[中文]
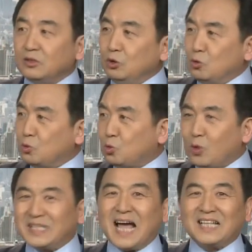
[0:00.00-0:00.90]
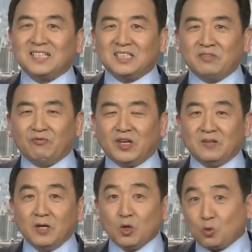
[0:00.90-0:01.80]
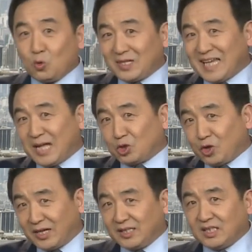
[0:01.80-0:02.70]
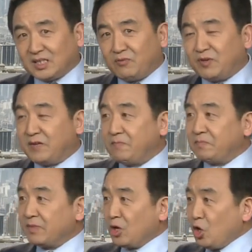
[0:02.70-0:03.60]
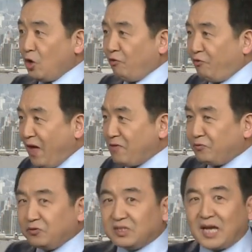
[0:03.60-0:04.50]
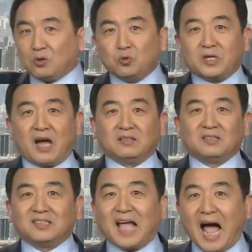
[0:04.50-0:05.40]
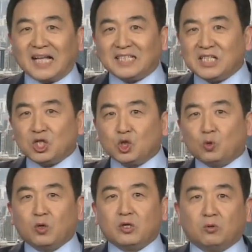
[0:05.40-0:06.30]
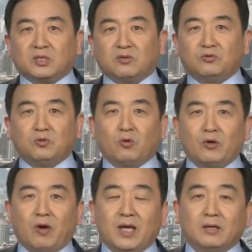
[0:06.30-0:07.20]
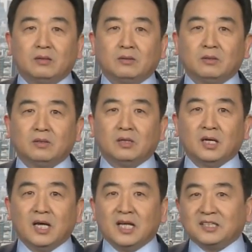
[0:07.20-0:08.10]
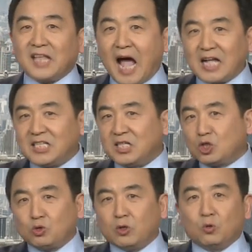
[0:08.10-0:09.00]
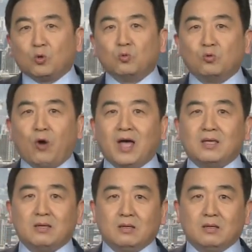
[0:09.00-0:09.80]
用国家的身份、国家权力的身份，反腐在路上，打击所有政府官员，打击所有公务员。